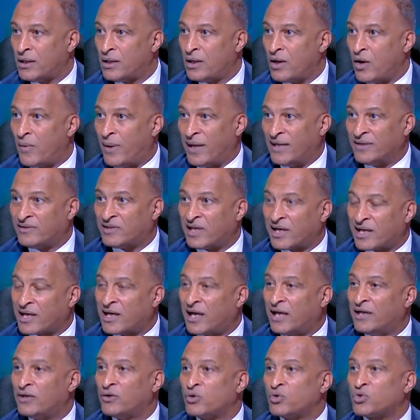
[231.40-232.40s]
وبعدين
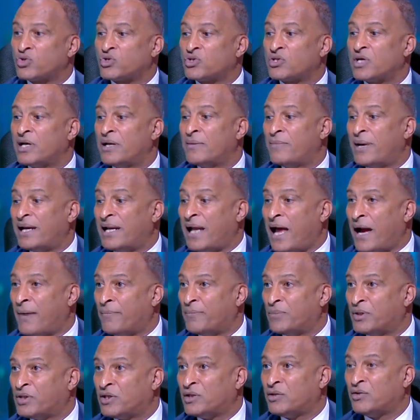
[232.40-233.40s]
ترجع لنص
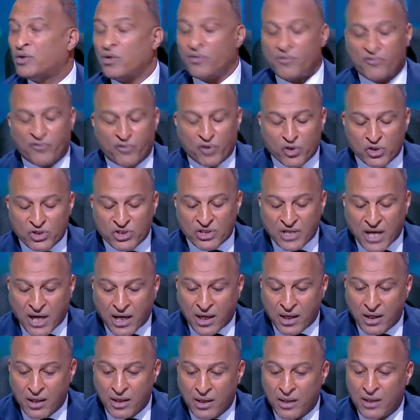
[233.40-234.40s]
الملعب بتديهم
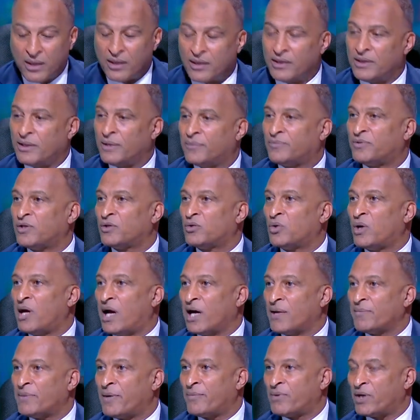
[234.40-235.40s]
فرصه يبتدوا
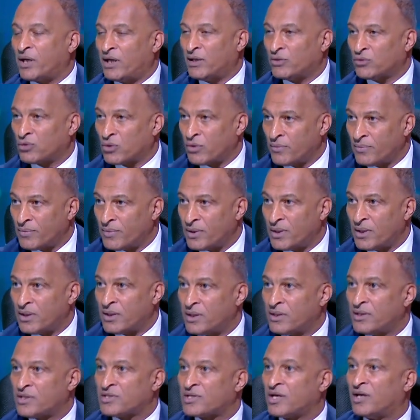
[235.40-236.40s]
الهجمه براحتهم
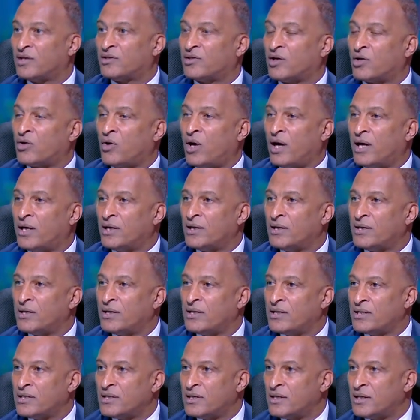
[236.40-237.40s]
يسيطروا
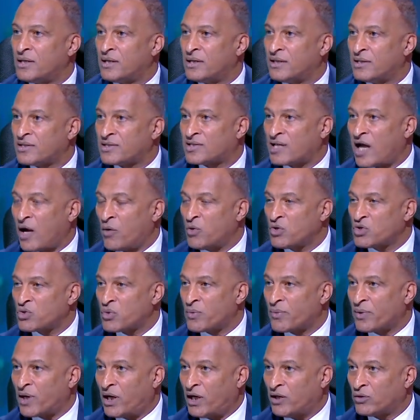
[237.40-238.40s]

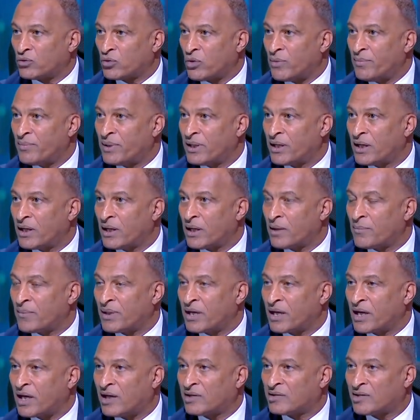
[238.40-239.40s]
يستحوذوا براحتهم من من
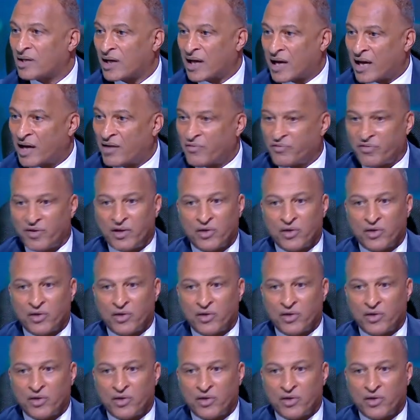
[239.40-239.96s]
الخط الخلفي